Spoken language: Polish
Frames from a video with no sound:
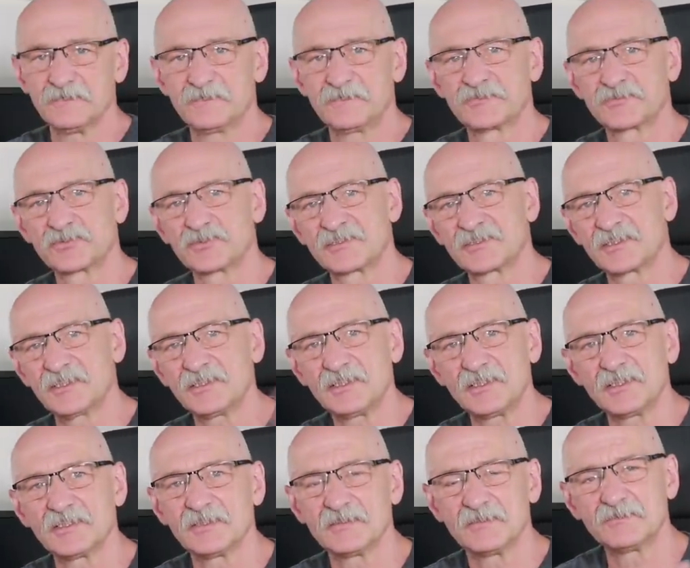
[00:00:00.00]

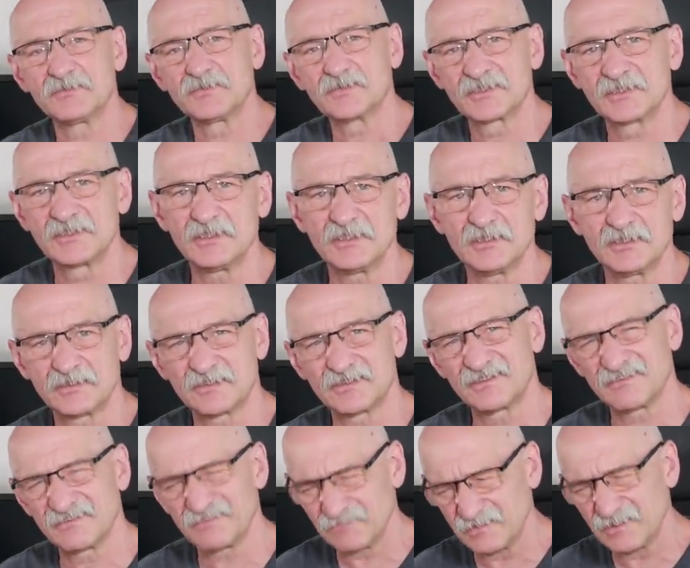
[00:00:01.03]
wrzucenie mu zdjęć,
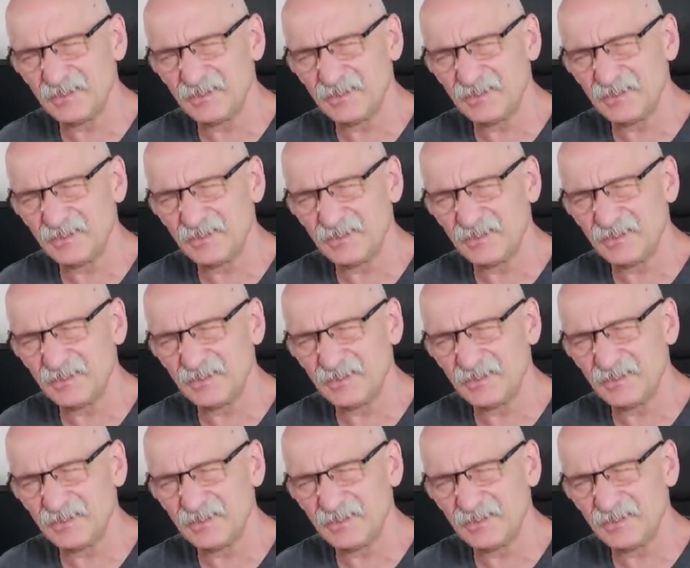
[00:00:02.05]
to